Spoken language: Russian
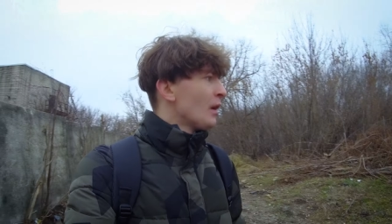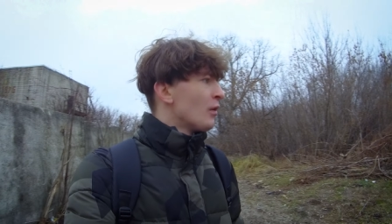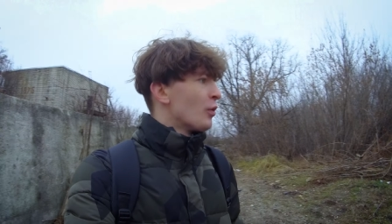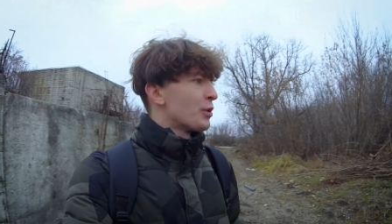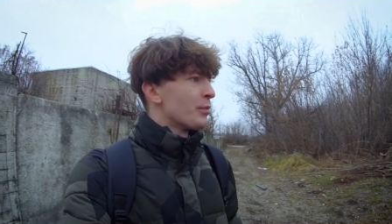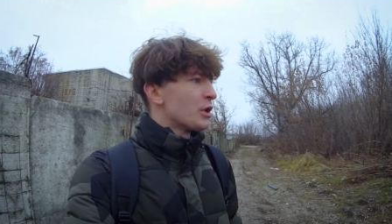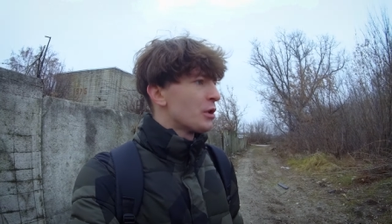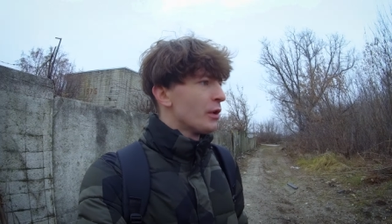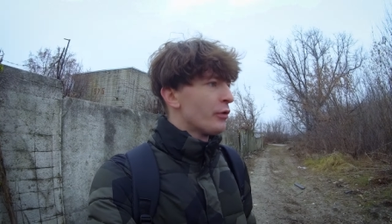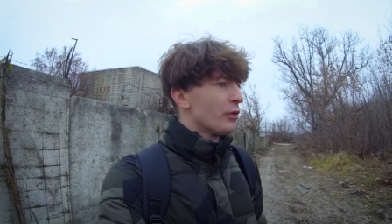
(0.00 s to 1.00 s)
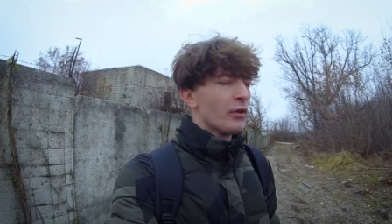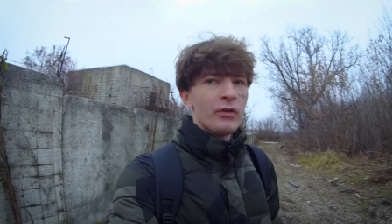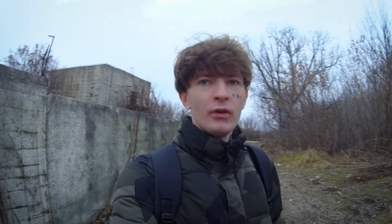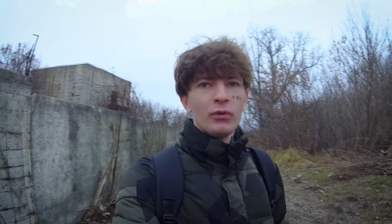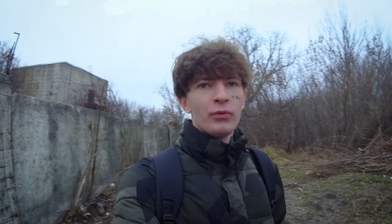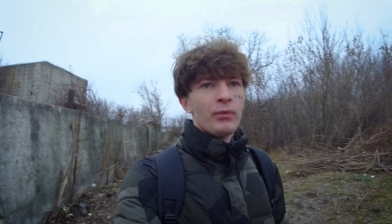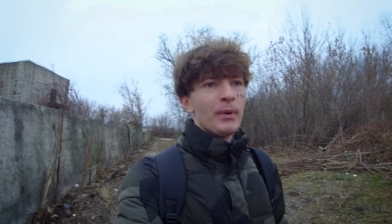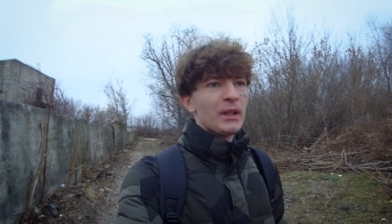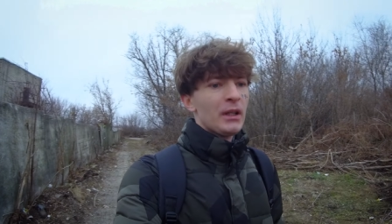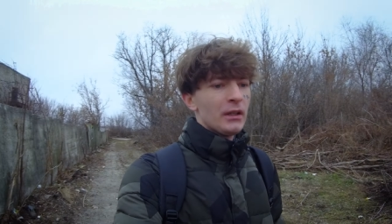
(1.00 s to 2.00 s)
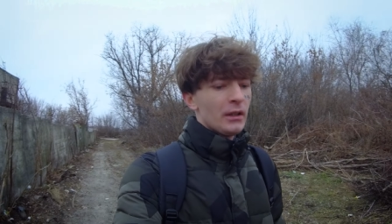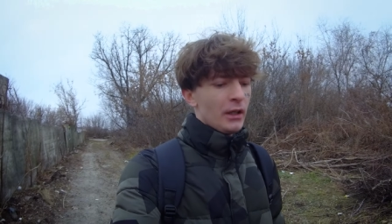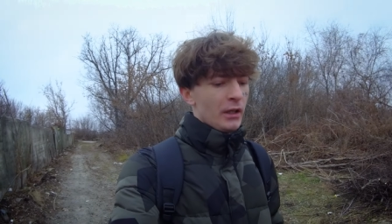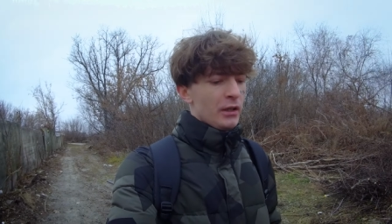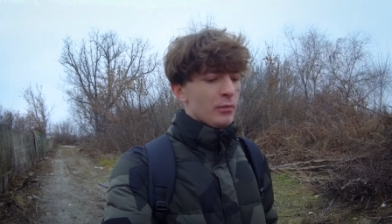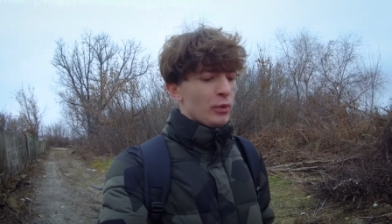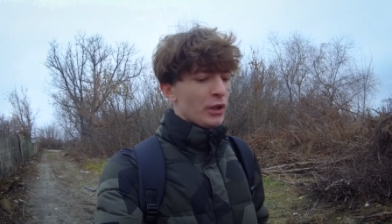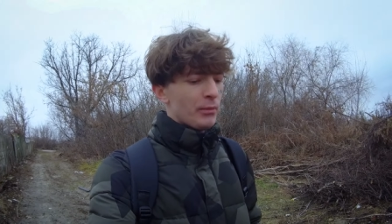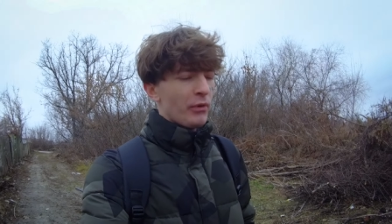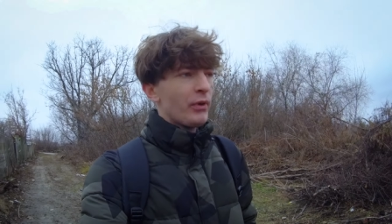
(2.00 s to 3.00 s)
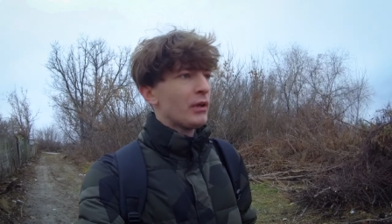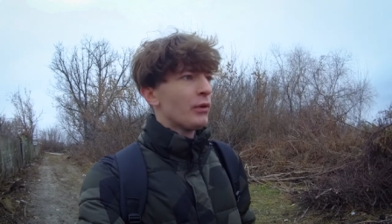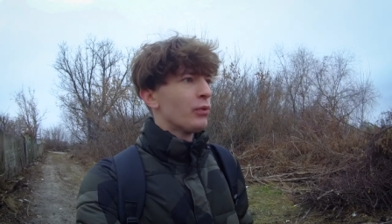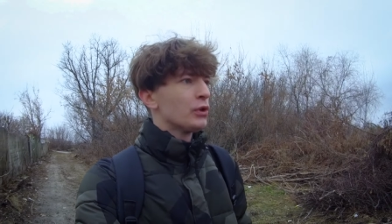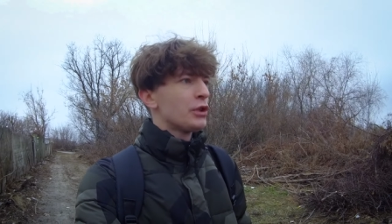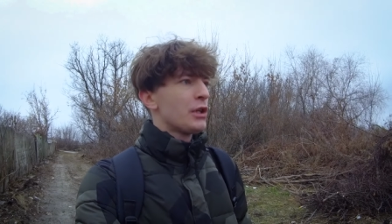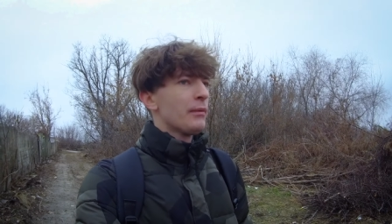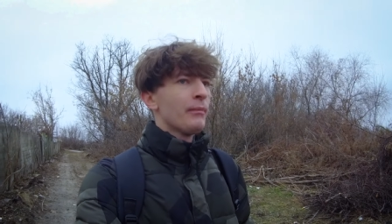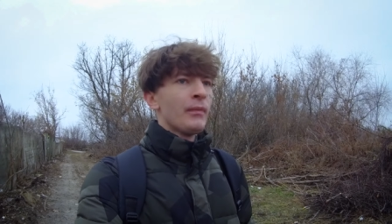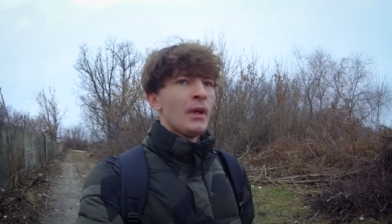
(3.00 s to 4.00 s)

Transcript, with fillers: В общем, решил я сегодня сделать спонтанно какие-нибудь атмосферные фоточки.